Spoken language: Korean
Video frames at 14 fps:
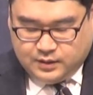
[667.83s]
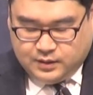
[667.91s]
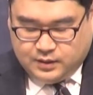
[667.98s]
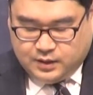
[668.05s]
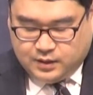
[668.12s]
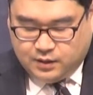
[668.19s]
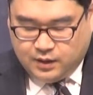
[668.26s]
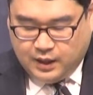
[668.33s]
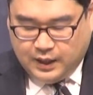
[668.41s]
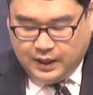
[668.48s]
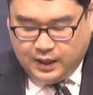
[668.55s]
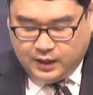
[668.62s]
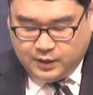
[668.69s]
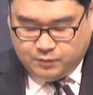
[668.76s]
그러나
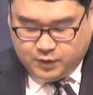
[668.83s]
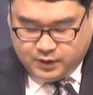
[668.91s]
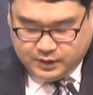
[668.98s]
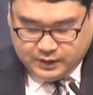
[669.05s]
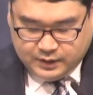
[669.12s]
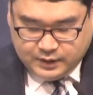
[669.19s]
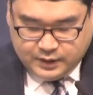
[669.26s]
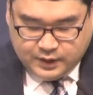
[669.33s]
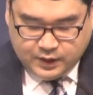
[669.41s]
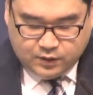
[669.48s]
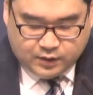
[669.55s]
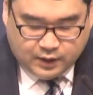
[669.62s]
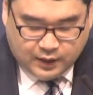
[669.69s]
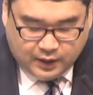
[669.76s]
하나님은
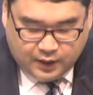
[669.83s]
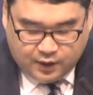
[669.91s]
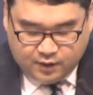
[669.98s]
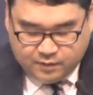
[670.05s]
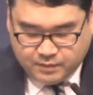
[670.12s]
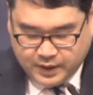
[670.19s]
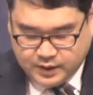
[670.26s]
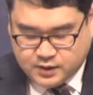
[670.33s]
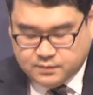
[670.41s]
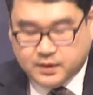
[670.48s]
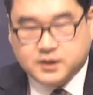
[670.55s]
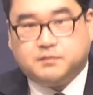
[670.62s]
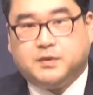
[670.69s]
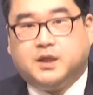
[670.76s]
이렇게
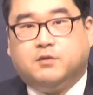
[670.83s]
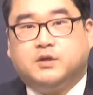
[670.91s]
말씀하십니다. 우리